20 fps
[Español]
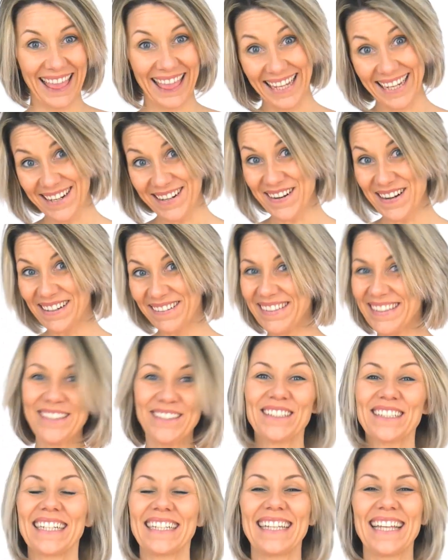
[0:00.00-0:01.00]
5
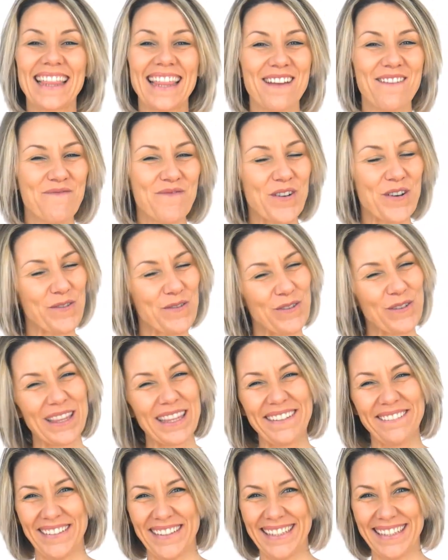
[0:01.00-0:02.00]
hábitos que te hacen
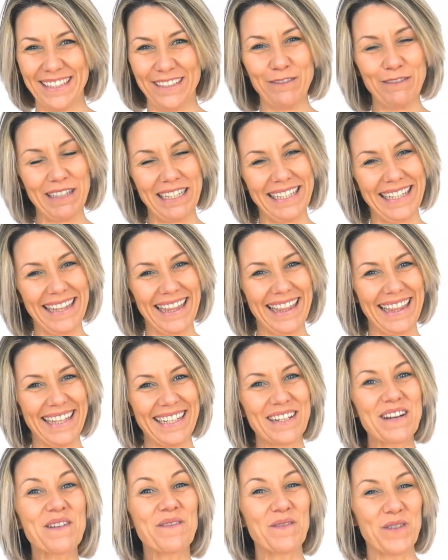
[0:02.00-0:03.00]
profundamente infeliz.
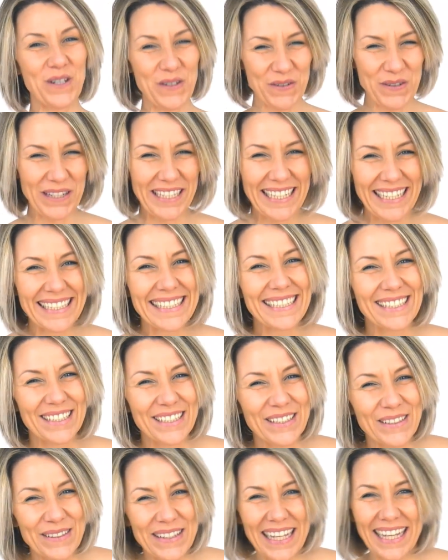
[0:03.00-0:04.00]
Muy buenas,
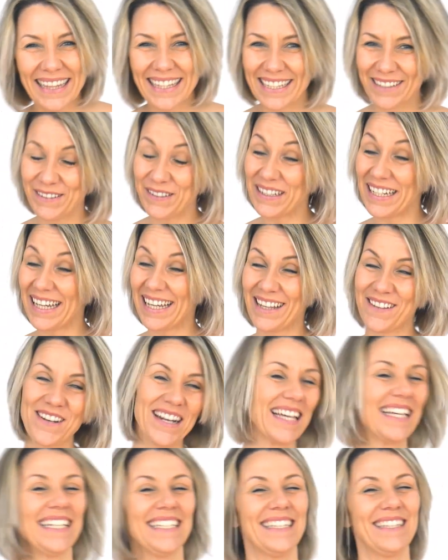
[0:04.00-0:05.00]
soy Nuria Andreu,
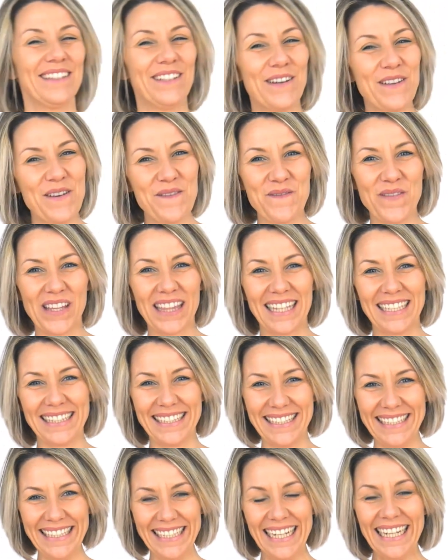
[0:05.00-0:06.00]
creadora de Todo empieza en
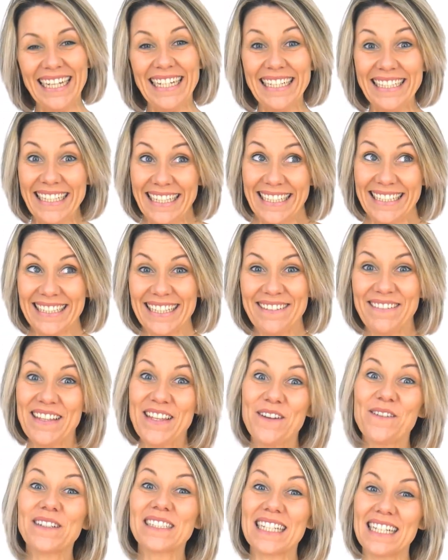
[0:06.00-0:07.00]
ti y en este
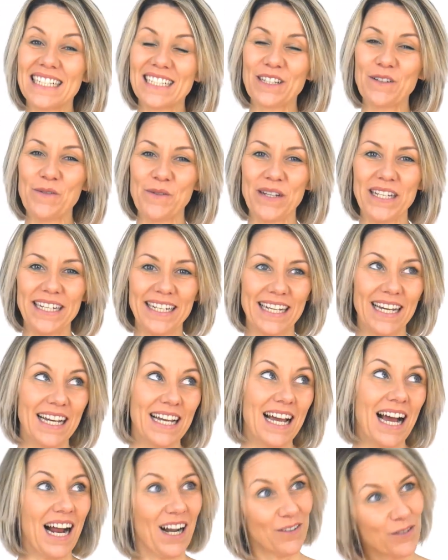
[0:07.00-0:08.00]
vídeo vas a descubrir
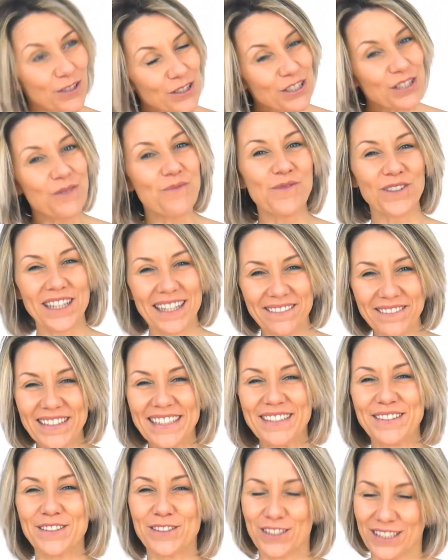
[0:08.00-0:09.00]
algunos
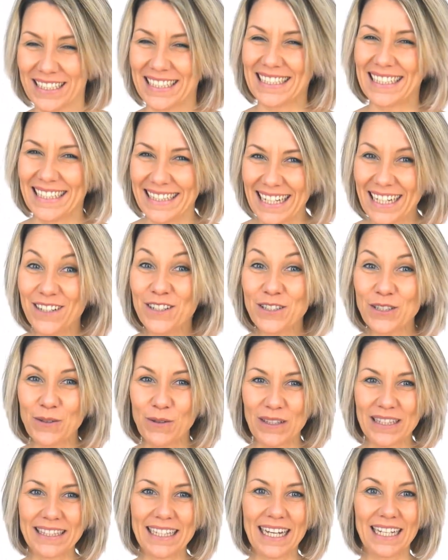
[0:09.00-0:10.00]
comportamientos que sin darnos
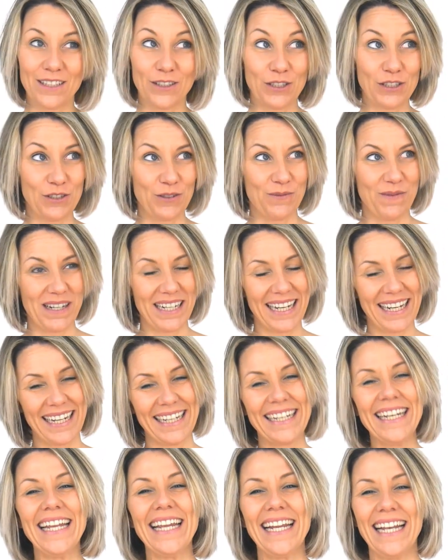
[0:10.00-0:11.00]
cuenta nos
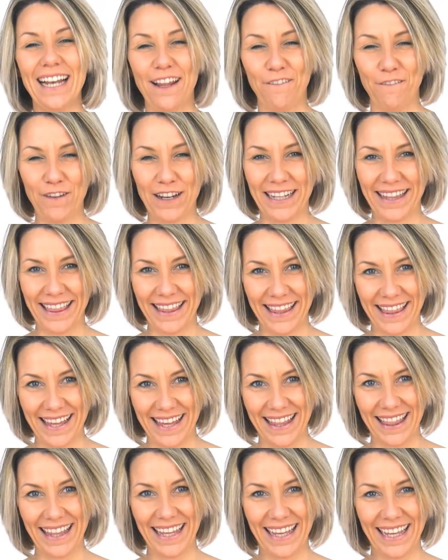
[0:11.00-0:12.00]
sumergen en la
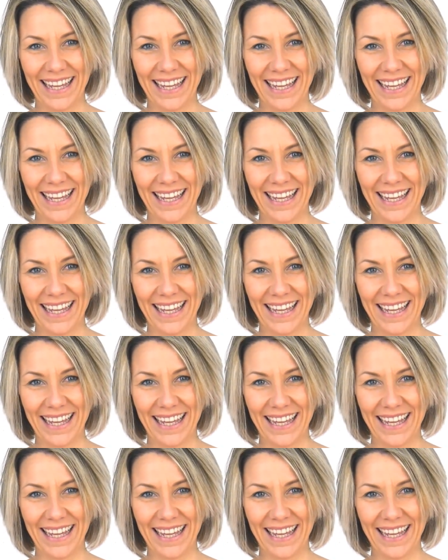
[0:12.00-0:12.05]
infelicidad.